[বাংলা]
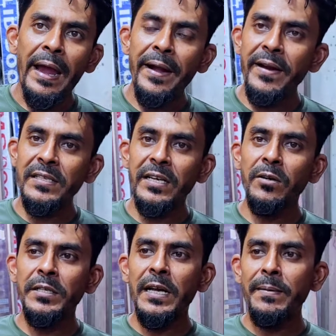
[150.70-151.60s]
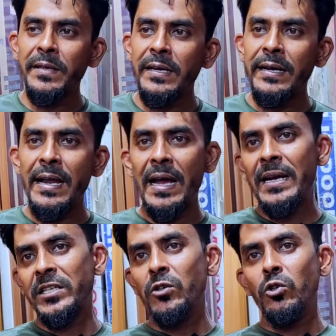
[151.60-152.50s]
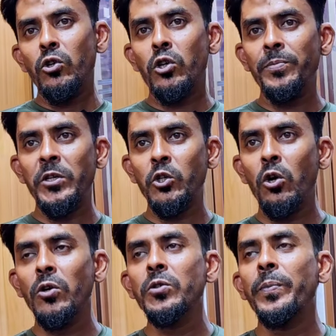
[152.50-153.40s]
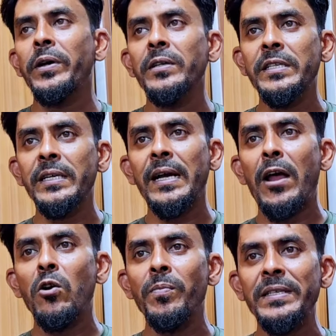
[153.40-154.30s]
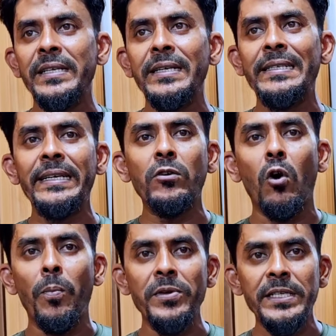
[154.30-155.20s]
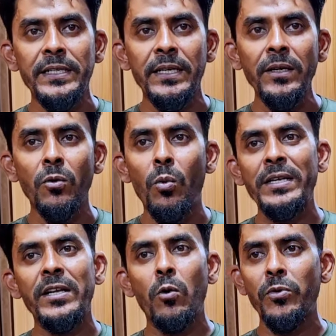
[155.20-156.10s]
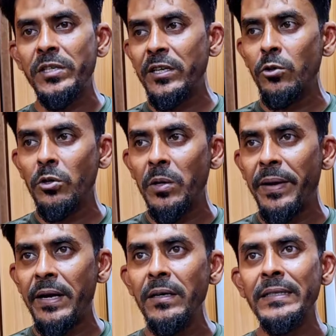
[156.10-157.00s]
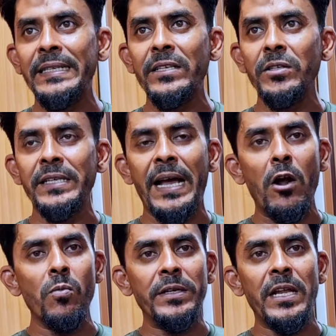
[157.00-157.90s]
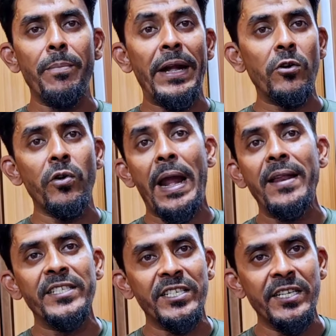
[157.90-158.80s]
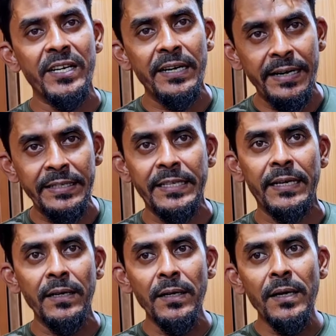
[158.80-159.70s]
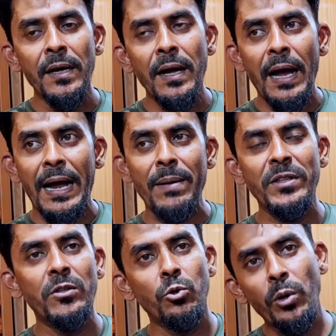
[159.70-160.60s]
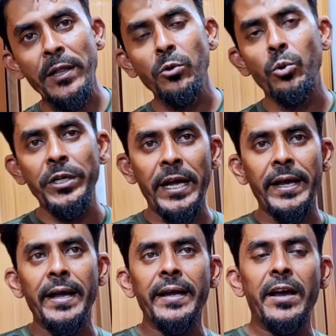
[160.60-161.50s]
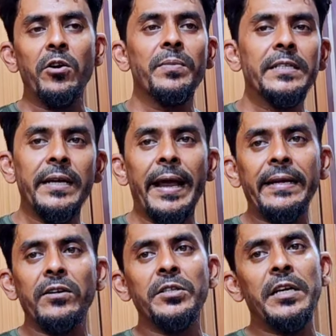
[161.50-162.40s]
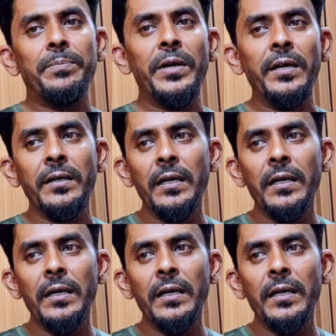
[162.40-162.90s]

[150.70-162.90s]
অ্যাড্রেসটা হচ্ছে আমাদের এখানে আসার জন্য সবচেয়ে সহজ উপায় হচ্ছে কারণ বাজারের ঠিক অপোজিটে ওয়াসার অপোজিটেও ধরতে পারেন যেটা হচ্ছে কারণ বাজার মেট্রো রেল স্টেশনের নিচে আর আমাদের দোকান দুইটা এখানে কারণ বাজারে একটা হচ্ছে আপনার